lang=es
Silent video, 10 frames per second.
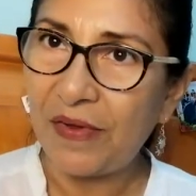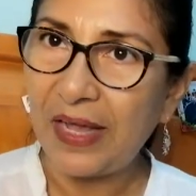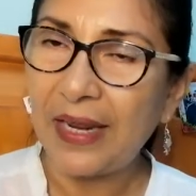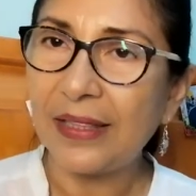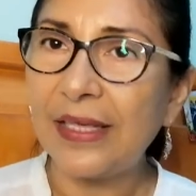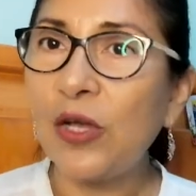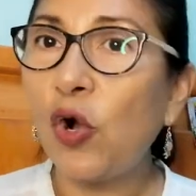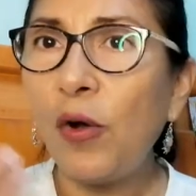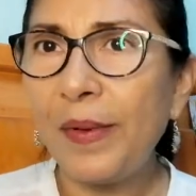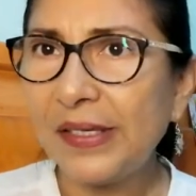fijar a ti
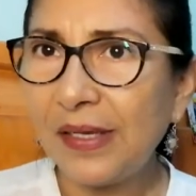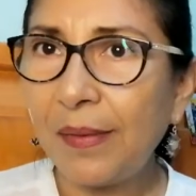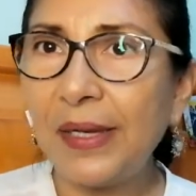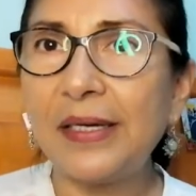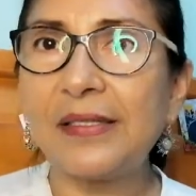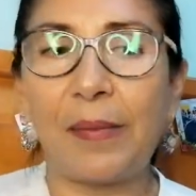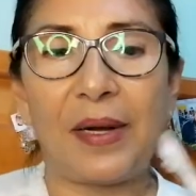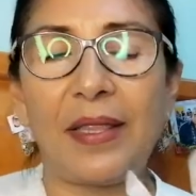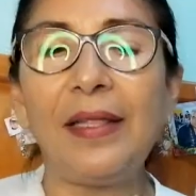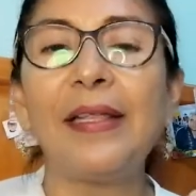o viceversa,
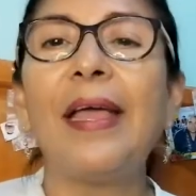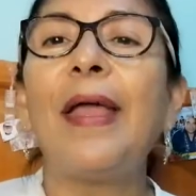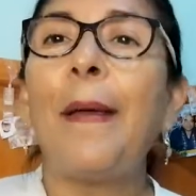¿verdad?